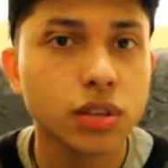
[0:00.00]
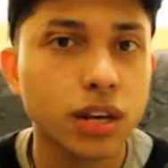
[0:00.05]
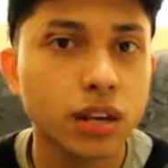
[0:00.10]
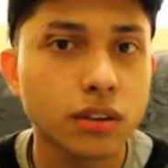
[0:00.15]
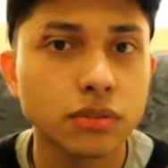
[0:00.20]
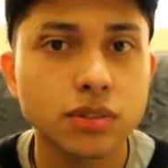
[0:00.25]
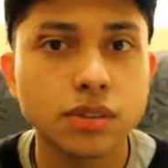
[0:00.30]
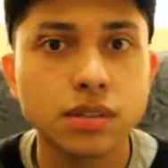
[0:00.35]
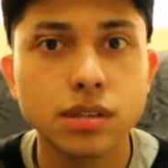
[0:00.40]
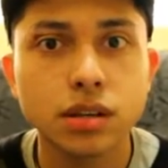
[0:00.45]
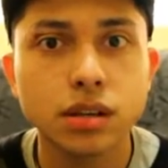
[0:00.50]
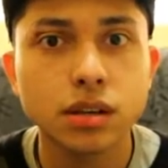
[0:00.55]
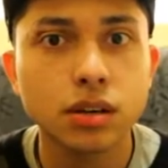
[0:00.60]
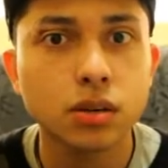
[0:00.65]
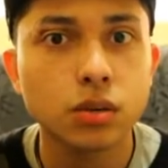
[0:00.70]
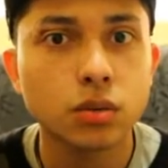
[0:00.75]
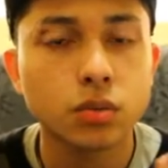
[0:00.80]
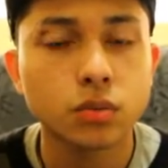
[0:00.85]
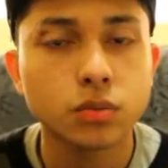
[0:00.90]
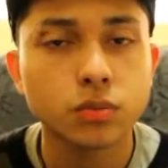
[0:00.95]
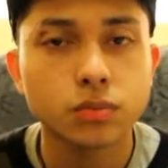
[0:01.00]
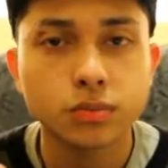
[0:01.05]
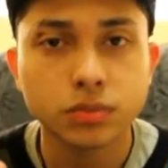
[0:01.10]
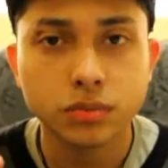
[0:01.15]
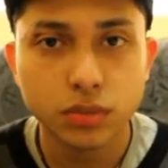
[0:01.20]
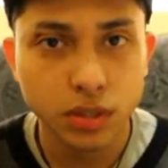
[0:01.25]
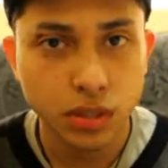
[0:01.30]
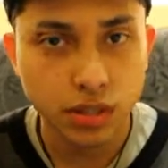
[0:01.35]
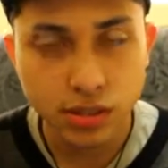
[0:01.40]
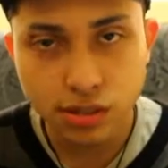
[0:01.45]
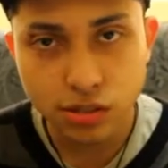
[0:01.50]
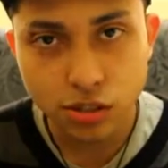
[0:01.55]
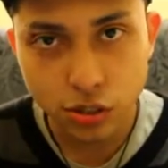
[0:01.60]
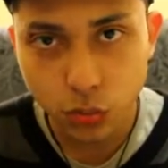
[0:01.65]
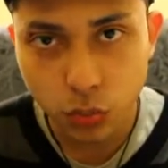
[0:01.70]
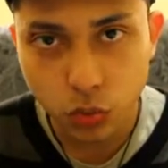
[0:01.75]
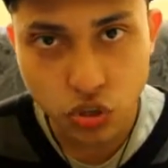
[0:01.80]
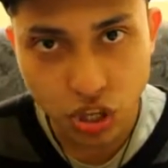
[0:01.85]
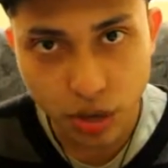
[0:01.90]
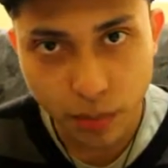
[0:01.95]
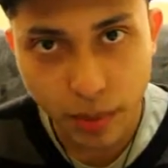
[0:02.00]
televisão e esses tipos de